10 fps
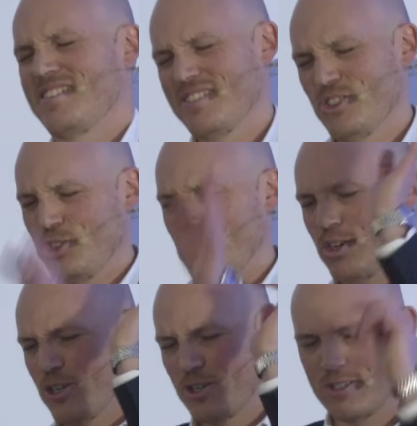
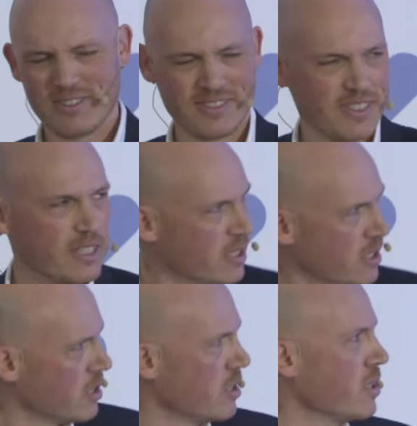Sciocco
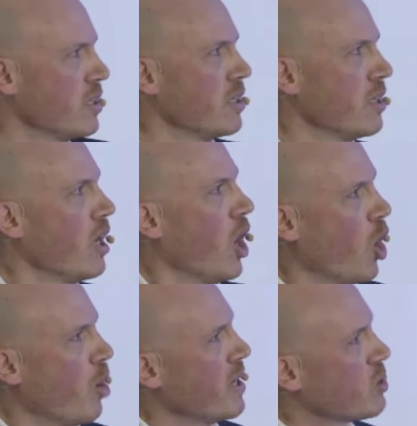
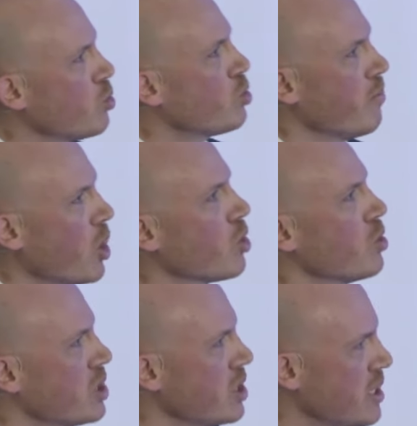ho battuto in modo
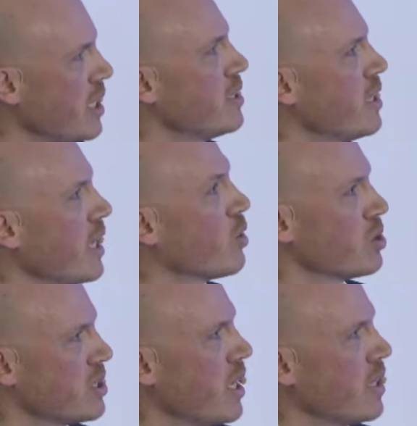consistente e
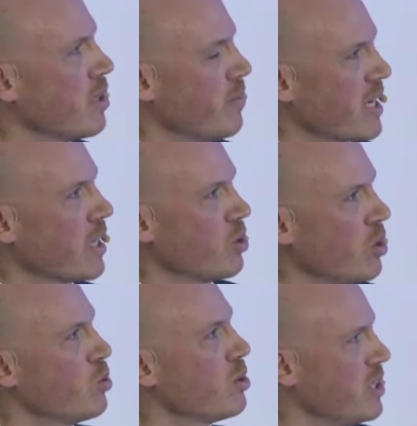costante il mercato
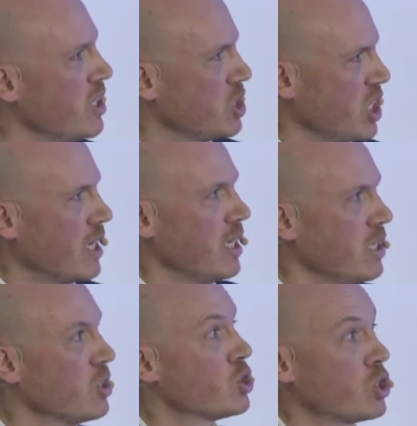negli ultimi dieci anni,
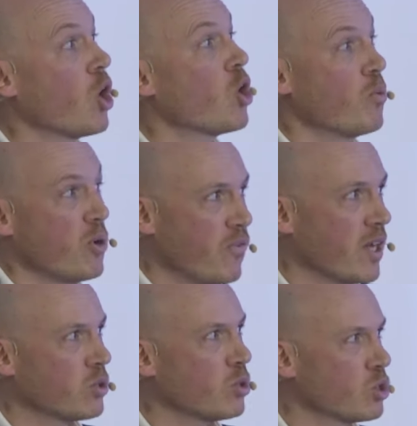so come ho
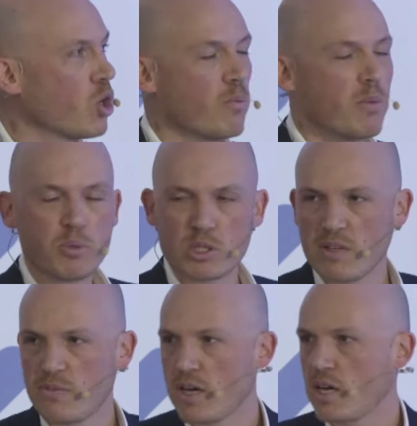fatto e so come potrei
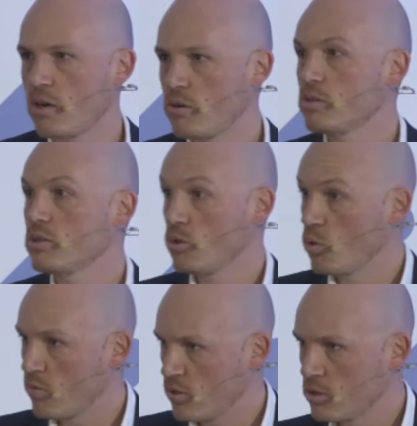farlo di
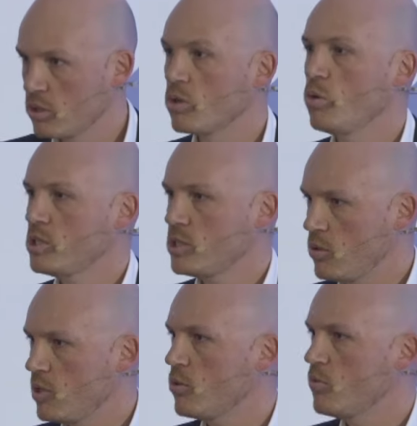nuovo. Questa è
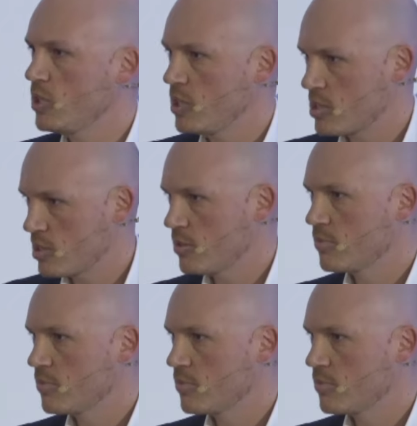una confidenza.